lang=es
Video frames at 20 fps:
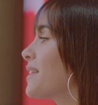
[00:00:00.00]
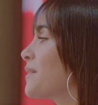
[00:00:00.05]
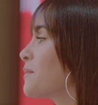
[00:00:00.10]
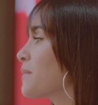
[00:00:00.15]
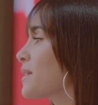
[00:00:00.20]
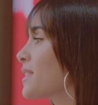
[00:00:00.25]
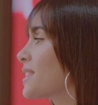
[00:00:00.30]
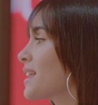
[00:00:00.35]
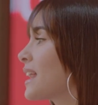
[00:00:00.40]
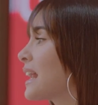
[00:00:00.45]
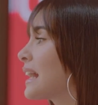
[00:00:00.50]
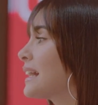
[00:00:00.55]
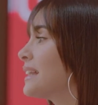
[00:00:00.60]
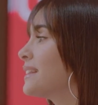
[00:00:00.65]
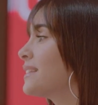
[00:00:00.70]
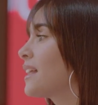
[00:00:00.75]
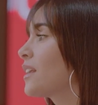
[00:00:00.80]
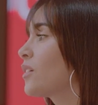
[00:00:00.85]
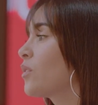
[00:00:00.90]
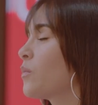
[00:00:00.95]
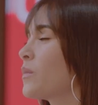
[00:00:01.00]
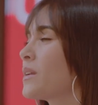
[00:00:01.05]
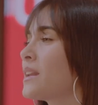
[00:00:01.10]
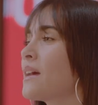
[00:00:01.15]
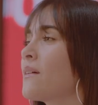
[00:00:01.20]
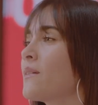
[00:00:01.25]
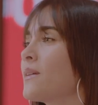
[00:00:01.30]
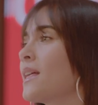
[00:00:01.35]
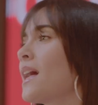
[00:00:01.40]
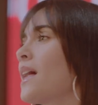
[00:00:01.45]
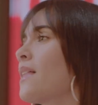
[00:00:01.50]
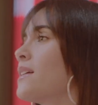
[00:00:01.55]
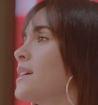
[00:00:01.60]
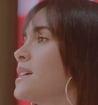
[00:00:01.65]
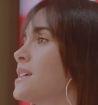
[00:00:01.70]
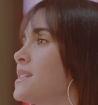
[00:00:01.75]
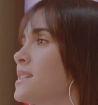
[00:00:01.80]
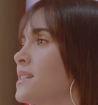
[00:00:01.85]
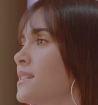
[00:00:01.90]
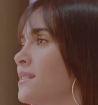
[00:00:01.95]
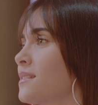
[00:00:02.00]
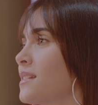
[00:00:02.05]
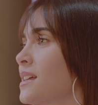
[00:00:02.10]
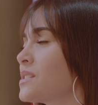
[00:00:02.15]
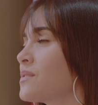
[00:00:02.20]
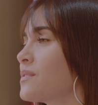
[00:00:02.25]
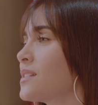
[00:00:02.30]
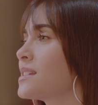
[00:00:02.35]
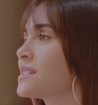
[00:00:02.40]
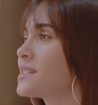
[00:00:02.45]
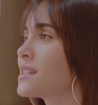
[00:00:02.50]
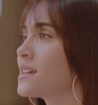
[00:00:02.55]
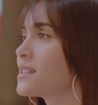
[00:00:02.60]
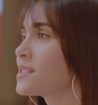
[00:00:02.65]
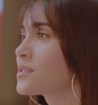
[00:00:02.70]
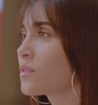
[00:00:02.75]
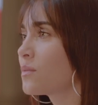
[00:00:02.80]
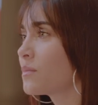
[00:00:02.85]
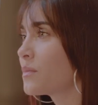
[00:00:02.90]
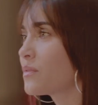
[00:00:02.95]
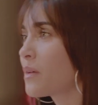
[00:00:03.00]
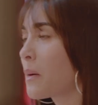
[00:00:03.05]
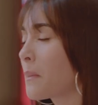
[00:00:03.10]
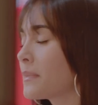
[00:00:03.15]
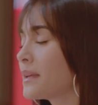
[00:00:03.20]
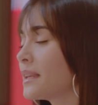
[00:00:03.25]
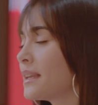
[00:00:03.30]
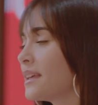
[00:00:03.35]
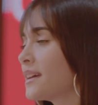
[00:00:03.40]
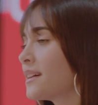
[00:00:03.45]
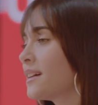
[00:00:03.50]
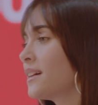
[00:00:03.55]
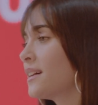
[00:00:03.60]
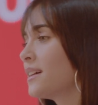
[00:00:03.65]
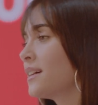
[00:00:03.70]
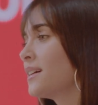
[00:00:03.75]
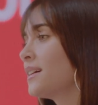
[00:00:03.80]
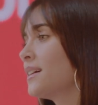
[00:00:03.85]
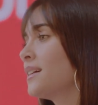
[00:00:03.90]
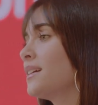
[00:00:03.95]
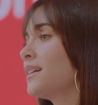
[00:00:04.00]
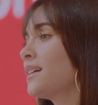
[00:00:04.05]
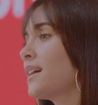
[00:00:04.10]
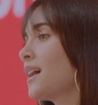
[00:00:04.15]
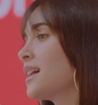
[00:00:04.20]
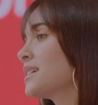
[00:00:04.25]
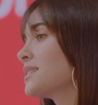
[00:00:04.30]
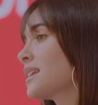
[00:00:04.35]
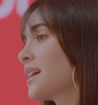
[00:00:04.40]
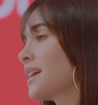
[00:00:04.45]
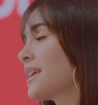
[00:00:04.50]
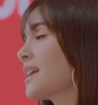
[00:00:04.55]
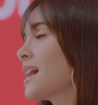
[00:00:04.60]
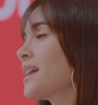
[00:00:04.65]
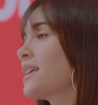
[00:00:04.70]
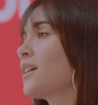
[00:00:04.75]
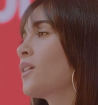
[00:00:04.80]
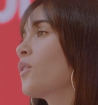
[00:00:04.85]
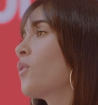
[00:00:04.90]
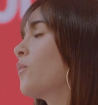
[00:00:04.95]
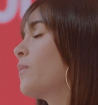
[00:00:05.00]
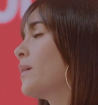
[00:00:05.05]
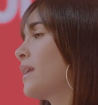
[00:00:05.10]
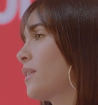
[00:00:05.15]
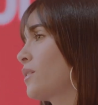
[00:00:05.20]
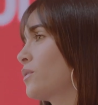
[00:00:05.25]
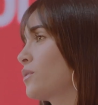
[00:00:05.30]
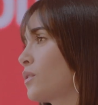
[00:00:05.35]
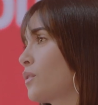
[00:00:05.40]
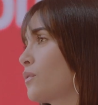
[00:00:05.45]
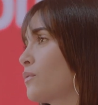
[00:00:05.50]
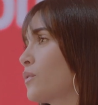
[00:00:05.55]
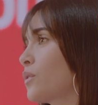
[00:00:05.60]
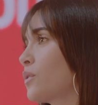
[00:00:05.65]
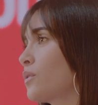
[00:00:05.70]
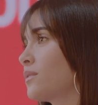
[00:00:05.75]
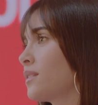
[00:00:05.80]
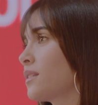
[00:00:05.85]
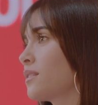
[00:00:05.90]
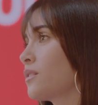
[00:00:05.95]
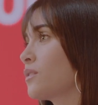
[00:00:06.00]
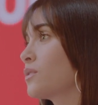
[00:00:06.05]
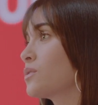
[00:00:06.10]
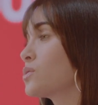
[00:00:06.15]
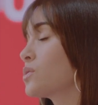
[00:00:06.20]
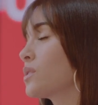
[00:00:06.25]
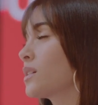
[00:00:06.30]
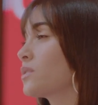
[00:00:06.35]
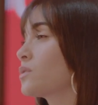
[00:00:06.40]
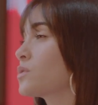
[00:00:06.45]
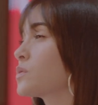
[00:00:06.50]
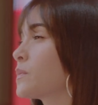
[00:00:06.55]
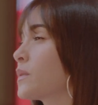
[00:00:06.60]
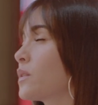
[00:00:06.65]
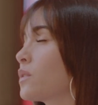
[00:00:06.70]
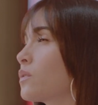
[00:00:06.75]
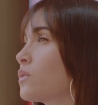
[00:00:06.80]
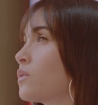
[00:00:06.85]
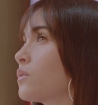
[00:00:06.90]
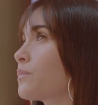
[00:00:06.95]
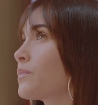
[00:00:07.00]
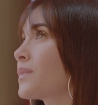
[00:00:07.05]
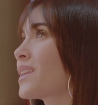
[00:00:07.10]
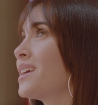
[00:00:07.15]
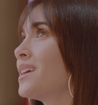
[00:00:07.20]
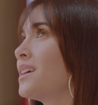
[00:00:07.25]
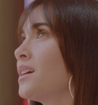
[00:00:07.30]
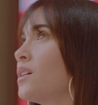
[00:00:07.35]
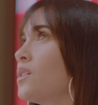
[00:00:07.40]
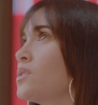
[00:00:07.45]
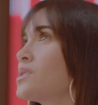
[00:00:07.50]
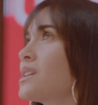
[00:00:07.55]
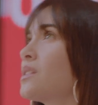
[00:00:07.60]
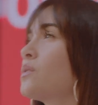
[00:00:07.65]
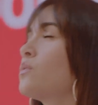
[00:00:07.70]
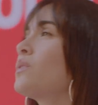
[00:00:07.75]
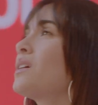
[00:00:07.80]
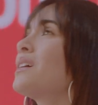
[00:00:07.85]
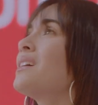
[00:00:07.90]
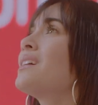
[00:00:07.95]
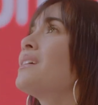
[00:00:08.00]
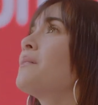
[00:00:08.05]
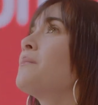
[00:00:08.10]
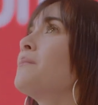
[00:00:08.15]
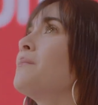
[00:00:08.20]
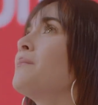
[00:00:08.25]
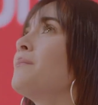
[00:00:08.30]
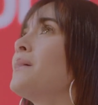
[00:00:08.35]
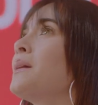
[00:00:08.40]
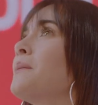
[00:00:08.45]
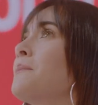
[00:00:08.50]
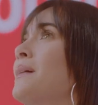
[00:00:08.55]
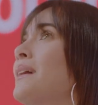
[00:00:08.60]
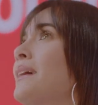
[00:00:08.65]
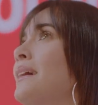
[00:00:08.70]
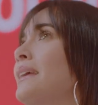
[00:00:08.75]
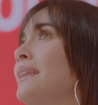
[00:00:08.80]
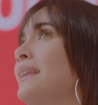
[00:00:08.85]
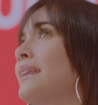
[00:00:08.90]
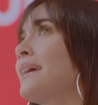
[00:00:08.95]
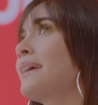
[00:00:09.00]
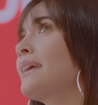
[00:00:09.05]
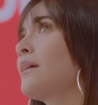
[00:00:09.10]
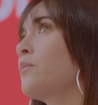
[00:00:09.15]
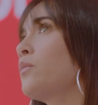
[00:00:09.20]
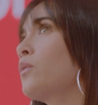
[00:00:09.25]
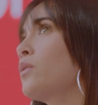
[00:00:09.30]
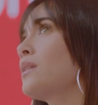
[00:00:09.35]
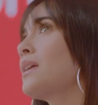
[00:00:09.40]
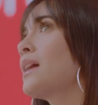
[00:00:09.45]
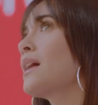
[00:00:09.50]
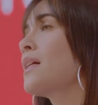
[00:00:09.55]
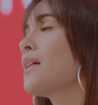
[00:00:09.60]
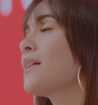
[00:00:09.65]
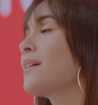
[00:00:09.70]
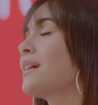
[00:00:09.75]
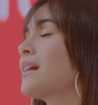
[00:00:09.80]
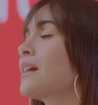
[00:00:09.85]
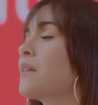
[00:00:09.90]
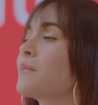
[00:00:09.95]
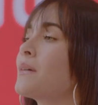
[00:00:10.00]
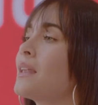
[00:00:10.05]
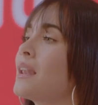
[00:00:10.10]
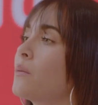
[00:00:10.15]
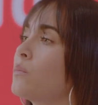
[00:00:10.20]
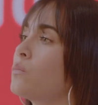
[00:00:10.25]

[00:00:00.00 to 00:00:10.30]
de empezar a cantar como en Navidades, en las fiestas, con mi familia, hasta que ya llegó Operación Triunfo con 18 años. Pero no, o sea, nunca me imaginé que podía dedicarme a la